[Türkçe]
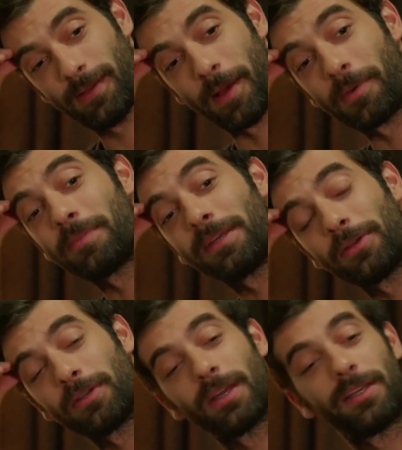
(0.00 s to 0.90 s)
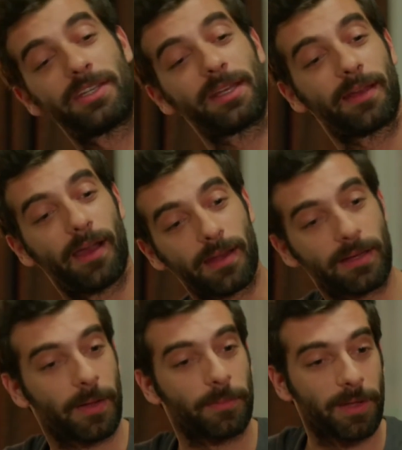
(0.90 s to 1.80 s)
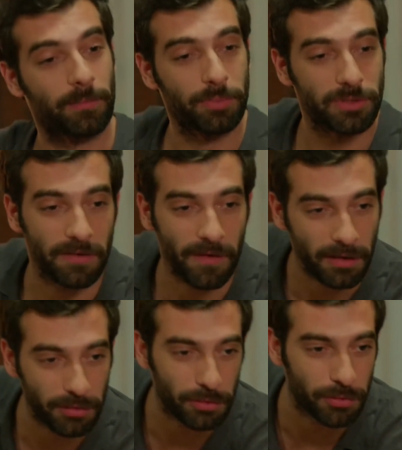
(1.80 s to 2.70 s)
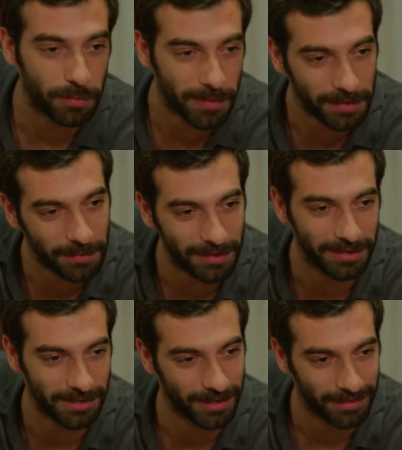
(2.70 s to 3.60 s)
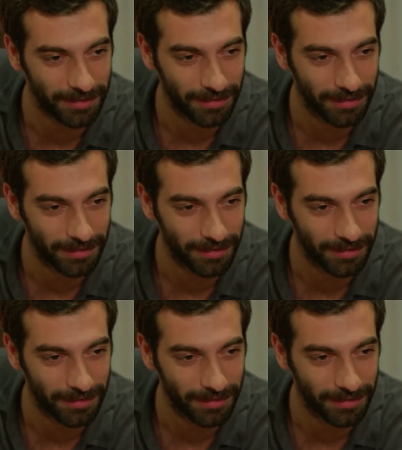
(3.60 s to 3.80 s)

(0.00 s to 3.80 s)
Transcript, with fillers: Ama bir gün gelecek arkamdan bu sefer güldürmedi be diyeceğim.